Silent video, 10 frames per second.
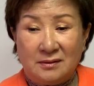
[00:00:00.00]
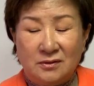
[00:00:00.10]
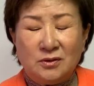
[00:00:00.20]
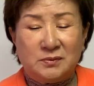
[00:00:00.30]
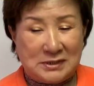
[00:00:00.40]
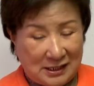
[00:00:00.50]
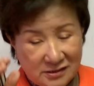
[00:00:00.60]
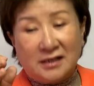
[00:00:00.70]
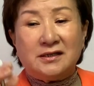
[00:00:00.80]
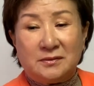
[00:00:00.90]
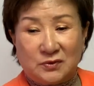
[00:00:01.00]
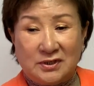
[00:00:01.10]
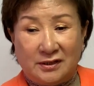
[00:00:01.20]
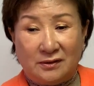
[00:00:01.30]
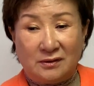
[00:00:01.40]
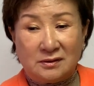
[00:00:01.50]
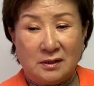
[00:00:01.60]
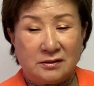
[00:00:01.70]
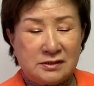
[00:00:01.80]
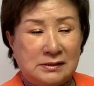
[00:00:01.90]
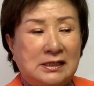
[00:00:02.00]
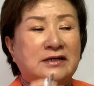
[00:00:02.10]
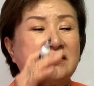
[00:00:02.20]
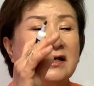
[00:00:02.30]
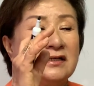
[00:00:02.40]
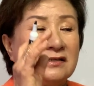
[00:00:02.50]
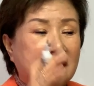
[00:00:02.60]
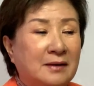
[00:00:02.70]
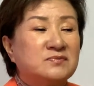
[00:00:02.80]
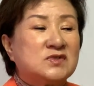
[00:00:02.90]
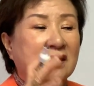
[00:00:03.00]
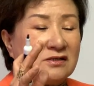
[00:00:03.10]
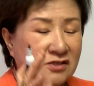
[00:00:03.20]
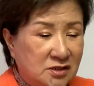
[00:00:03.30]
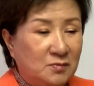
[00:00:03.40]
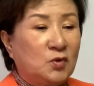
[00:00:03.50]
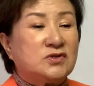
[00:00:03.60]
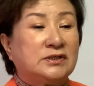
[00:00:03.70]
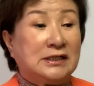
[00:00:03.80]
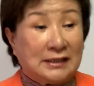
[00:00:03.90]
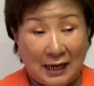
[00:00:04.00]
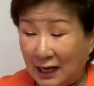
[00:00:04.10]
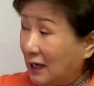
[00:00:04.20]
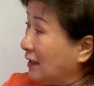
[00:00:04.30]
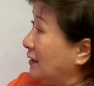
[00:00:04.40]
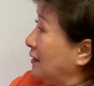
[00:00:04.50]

여러분 잘 생각해 보세요. 상세기 3장 15절이나